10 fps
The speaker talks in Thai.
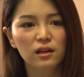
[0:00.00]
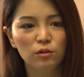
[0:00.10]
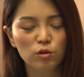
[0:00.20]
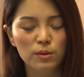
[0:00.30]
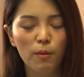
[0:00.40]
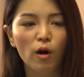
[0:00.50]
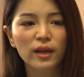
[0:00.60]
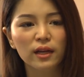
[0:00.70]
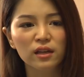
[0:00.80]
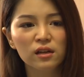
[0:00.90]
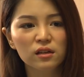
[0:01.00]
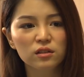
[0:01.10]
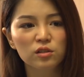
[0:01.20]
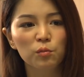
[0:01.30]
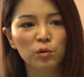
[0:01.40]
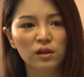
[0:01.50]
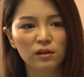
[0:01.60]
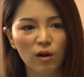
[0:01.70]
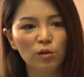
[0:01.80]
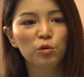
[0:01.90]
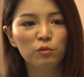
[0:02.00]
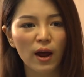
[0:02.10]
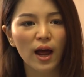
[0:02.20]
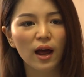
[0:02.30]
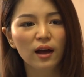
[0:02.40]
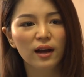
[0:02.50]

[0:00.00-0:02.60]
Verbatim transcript: แล้วโดยเฉพาะอย่างยิ่งก็คือสมมติก็ลุ้นว่า